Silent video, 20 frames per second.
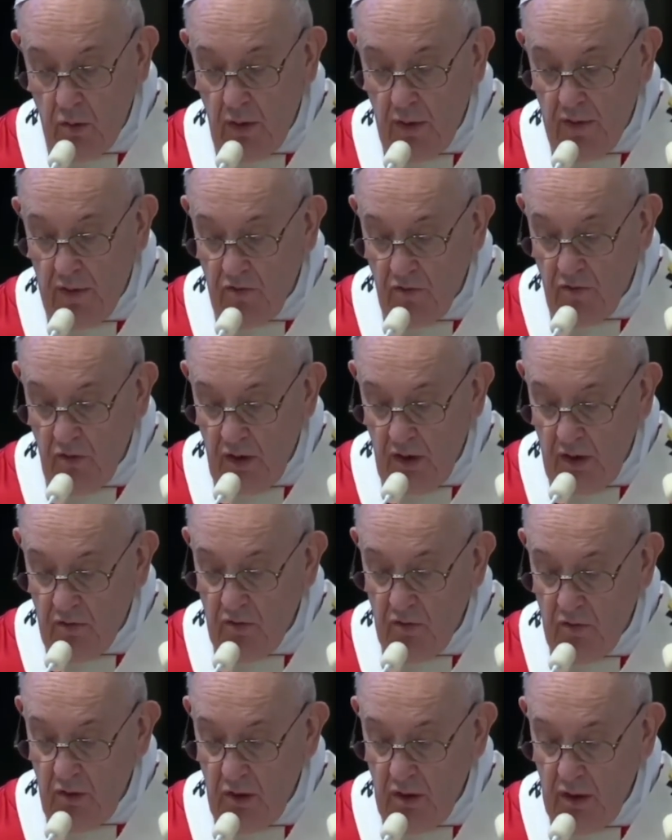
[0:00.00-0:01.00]

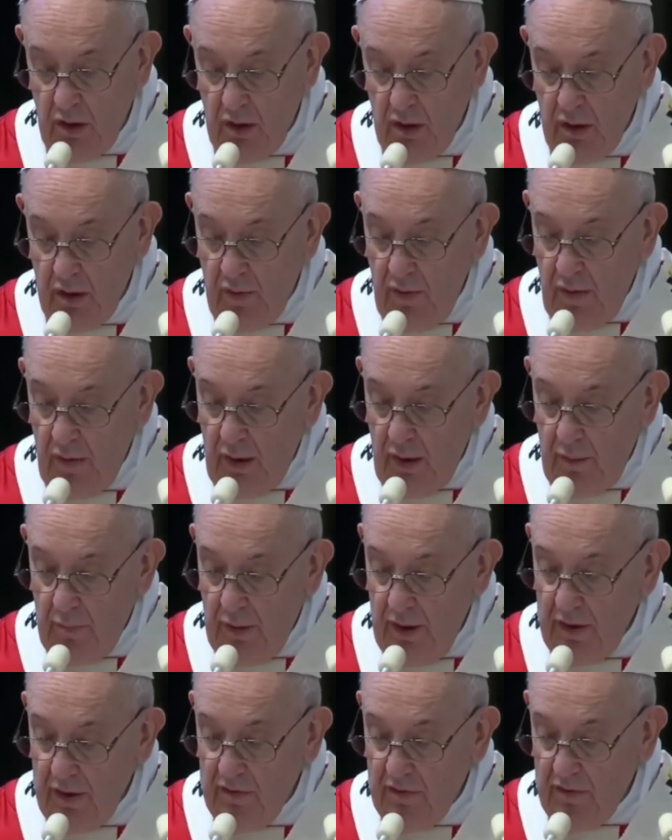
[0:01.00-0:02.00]
Experimenté toda tu
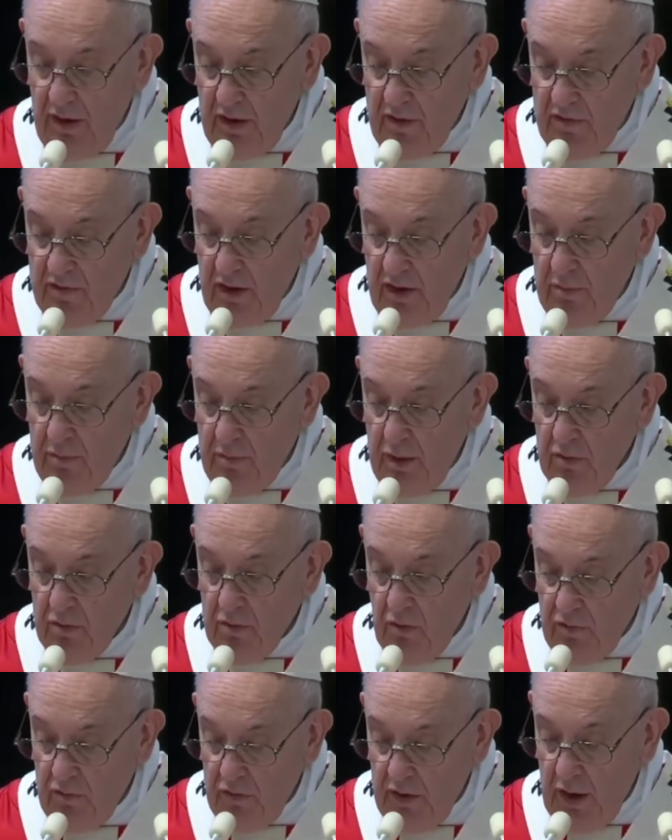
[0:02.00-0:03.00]
desolación
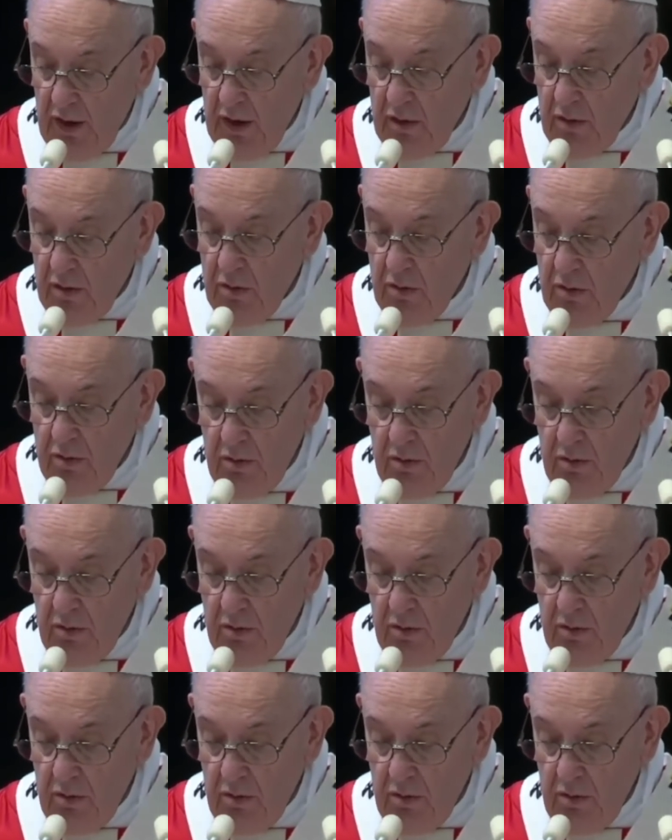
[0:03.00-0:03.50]
para estar